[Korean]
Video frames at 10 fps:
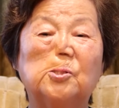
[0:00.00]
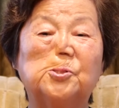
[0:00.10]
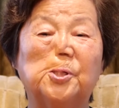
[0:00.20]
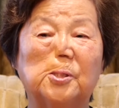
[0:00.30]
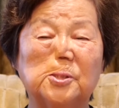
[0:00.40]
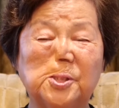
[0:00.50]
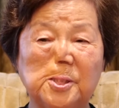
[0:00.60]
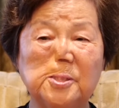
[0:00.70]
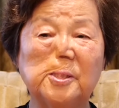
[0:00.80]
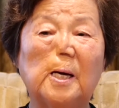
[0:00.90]

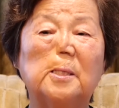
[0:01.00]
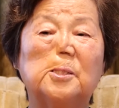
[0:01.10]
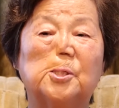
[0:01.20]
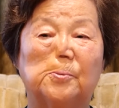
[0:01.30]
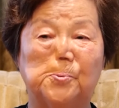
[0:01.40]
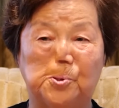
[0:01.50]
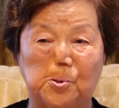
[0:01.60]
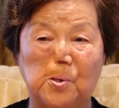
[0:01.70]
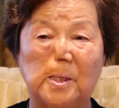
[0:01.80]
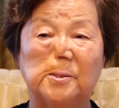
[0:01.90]
정신
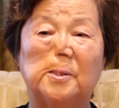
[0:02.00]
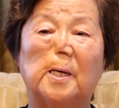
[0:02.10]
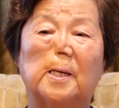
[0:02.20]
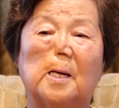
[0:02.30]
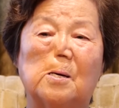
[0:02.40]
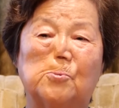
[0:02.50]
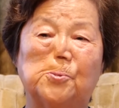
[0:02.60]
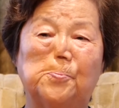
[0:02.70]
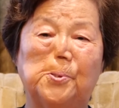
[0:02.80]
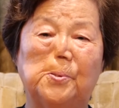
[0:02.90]
차리십시오 하는 이야기를 하고
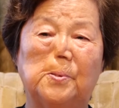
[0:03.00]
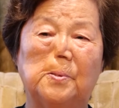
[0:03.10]
싶어요.